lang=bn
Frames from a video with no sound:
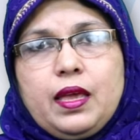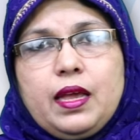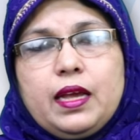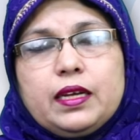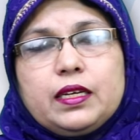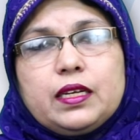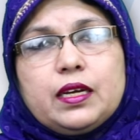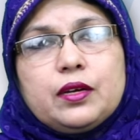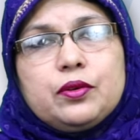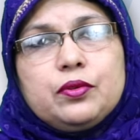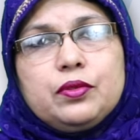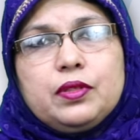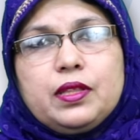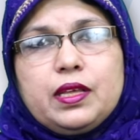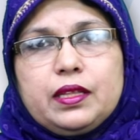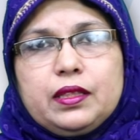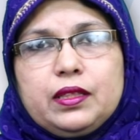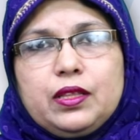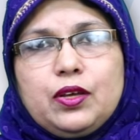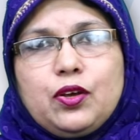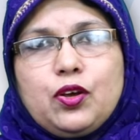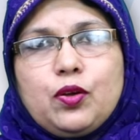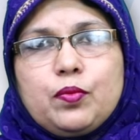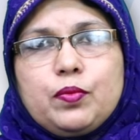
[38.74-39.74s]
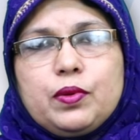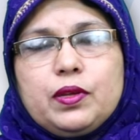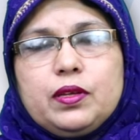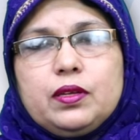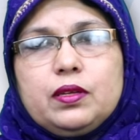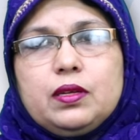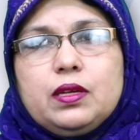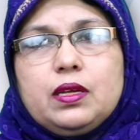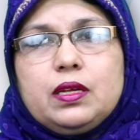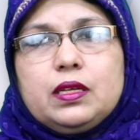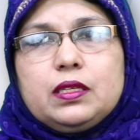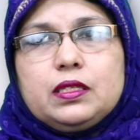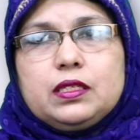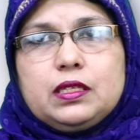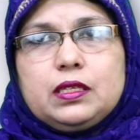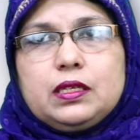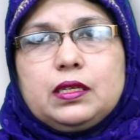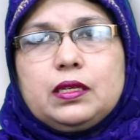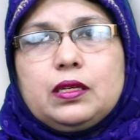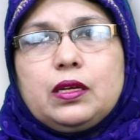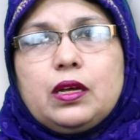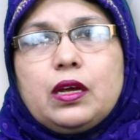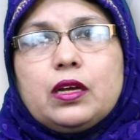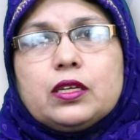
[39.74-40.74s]
এটা এখন দেখতে হবে যে
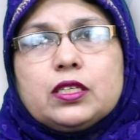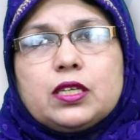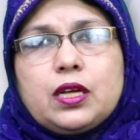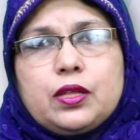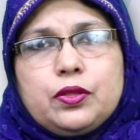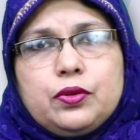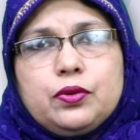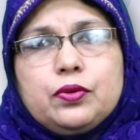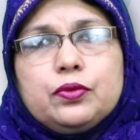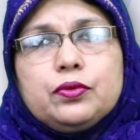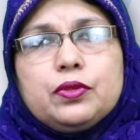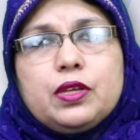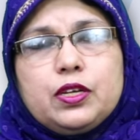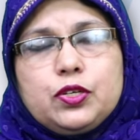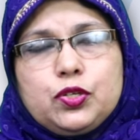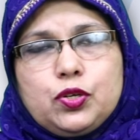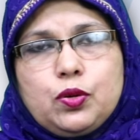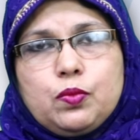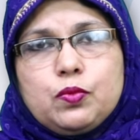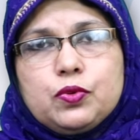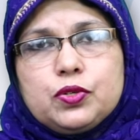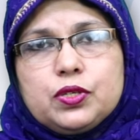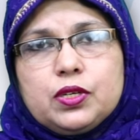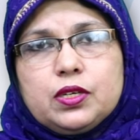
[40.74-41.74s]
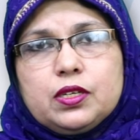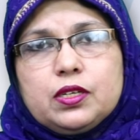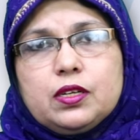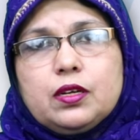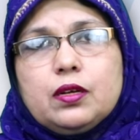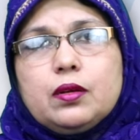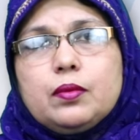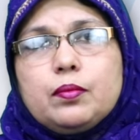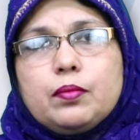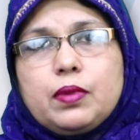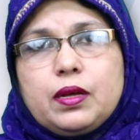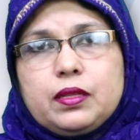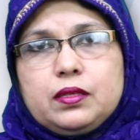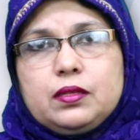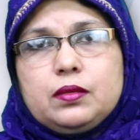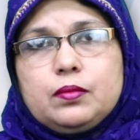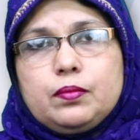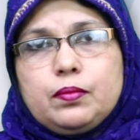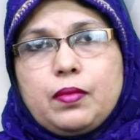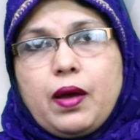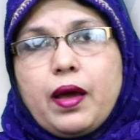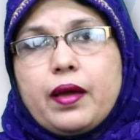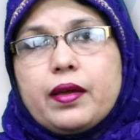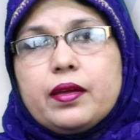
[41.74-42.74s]
সাধারণত এই সমস্যাটা বা
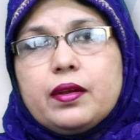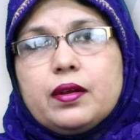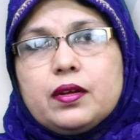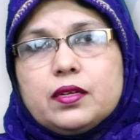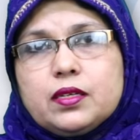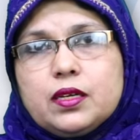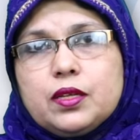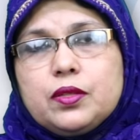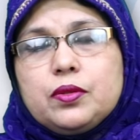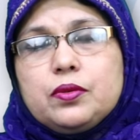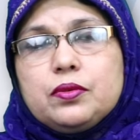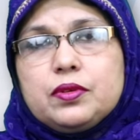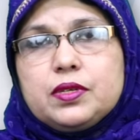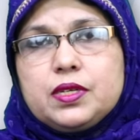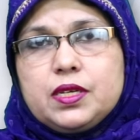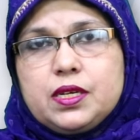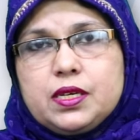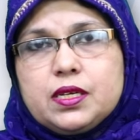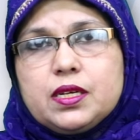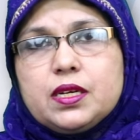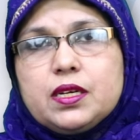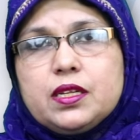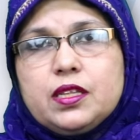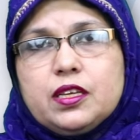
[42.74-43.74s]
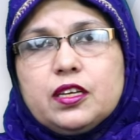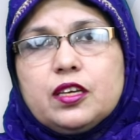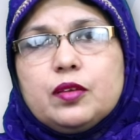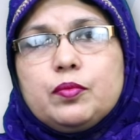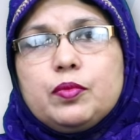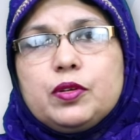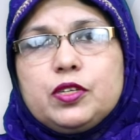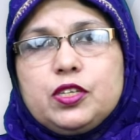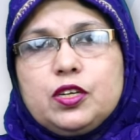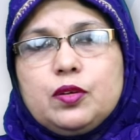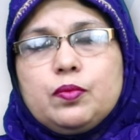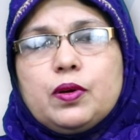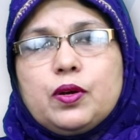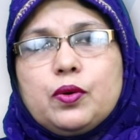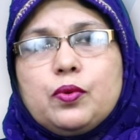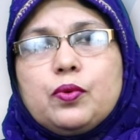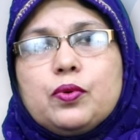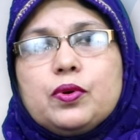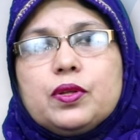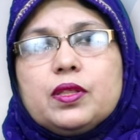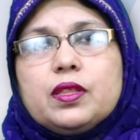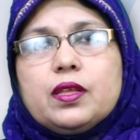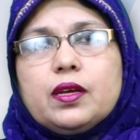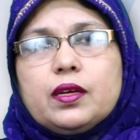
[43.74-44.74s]
মায়েরা সাধারণত শেষের দিকে বেশিরভাগ
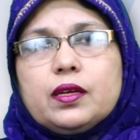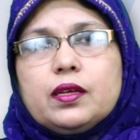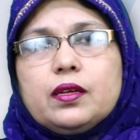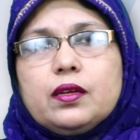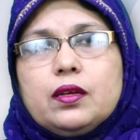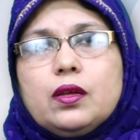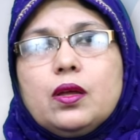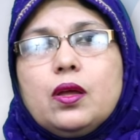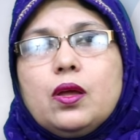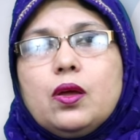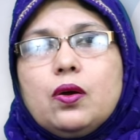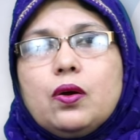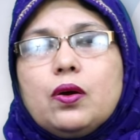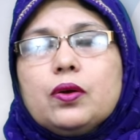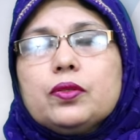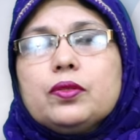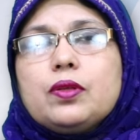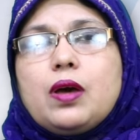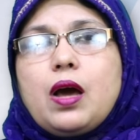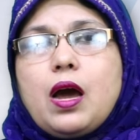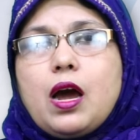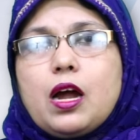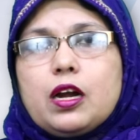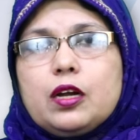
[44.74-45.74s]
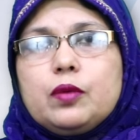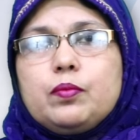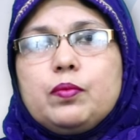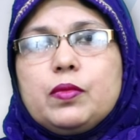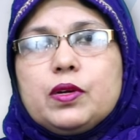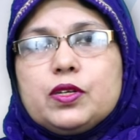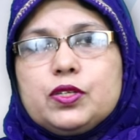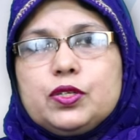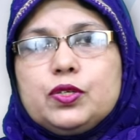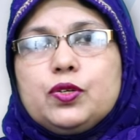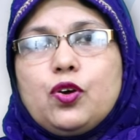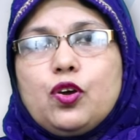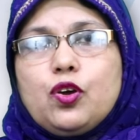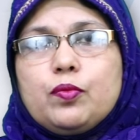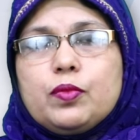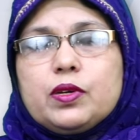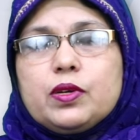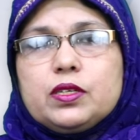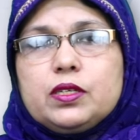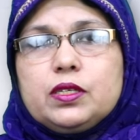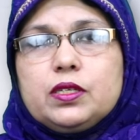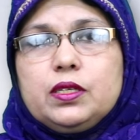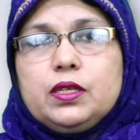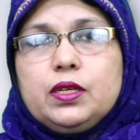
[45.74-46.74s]
করে থাকে হয়তো আট মাস নয়
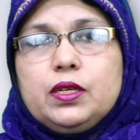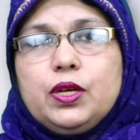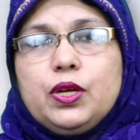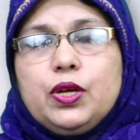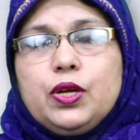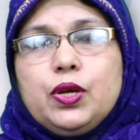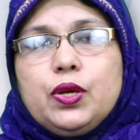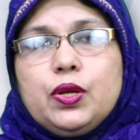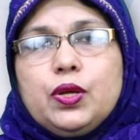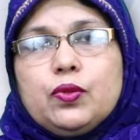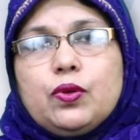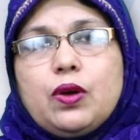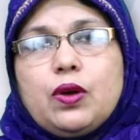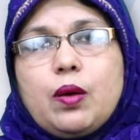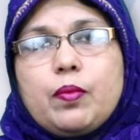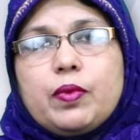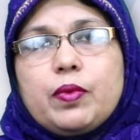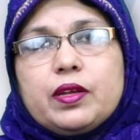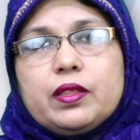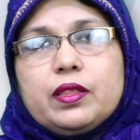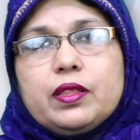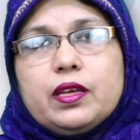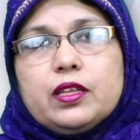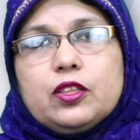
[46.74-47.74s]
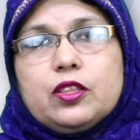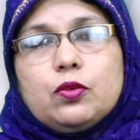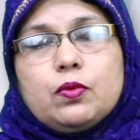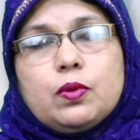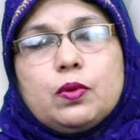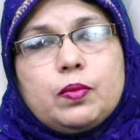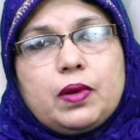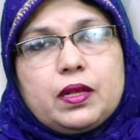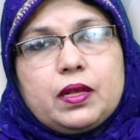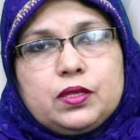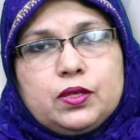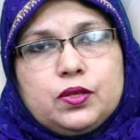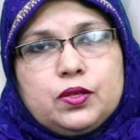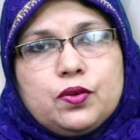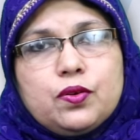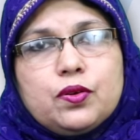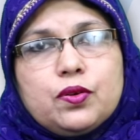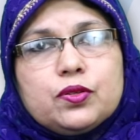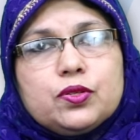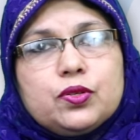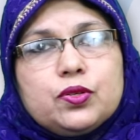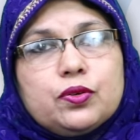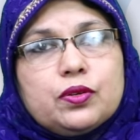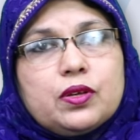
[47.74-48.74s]
মাসে তো আমাকে দেখতে হবে বাচ্চা
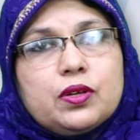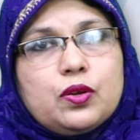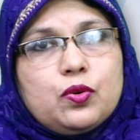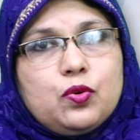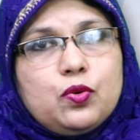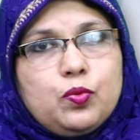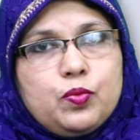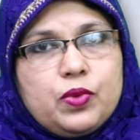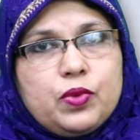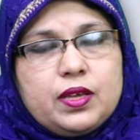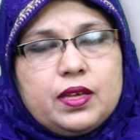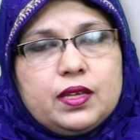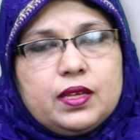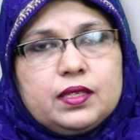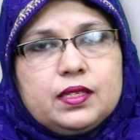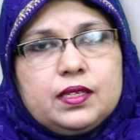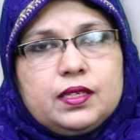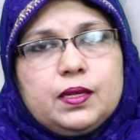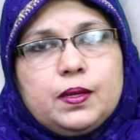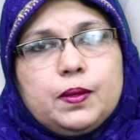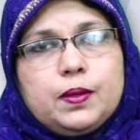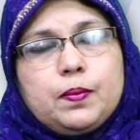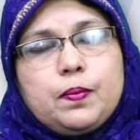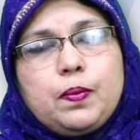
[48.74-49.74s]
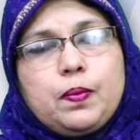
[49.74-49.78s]
নড়াচড় কি কমে গিয়েছে